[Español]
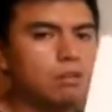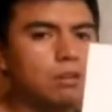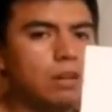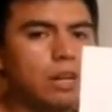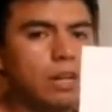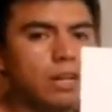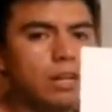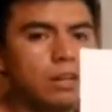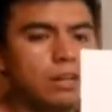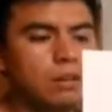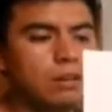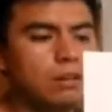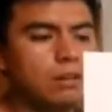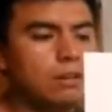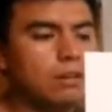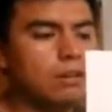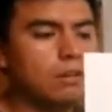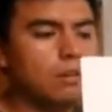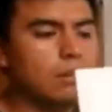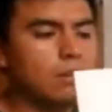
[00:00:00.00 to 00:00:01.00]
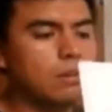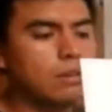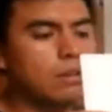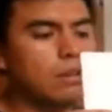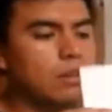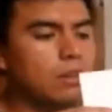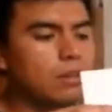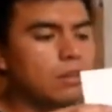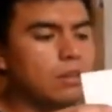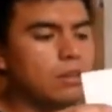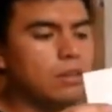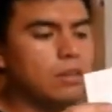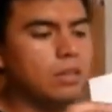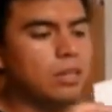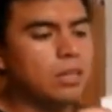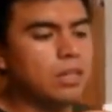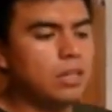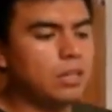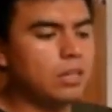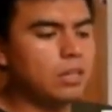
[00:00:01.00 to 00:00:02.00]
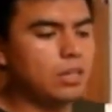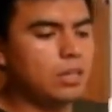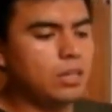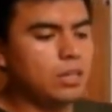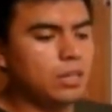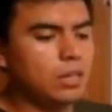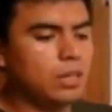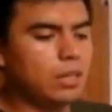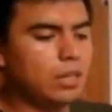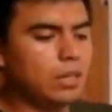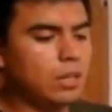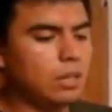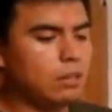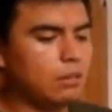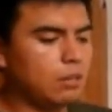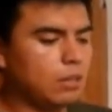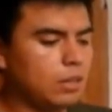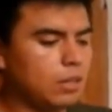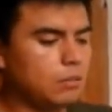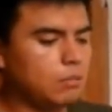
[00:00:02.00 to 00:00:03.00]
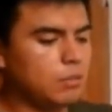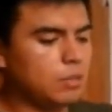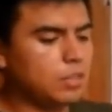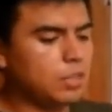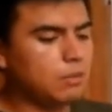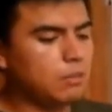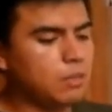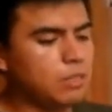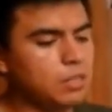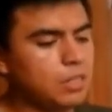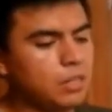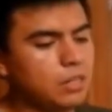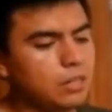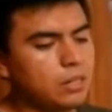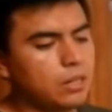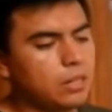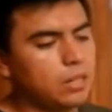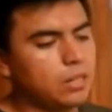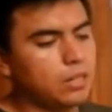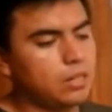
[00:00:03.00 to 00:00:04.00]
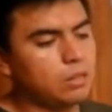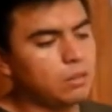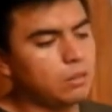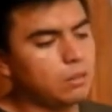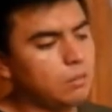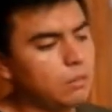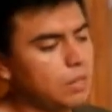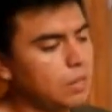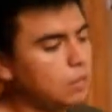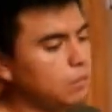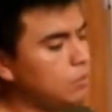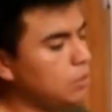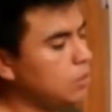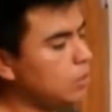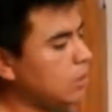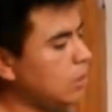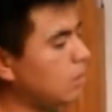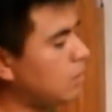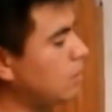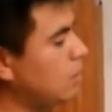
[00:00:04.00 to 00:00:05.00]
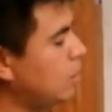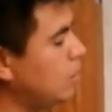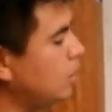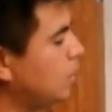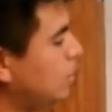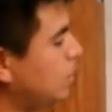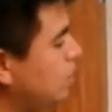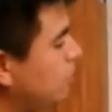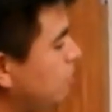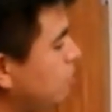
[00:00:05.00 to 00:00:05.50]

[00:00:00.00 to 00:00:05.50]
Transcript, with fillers: hoja y eh, lo que vamos a hacer va a ser eh, doblar nuestra hoja de tal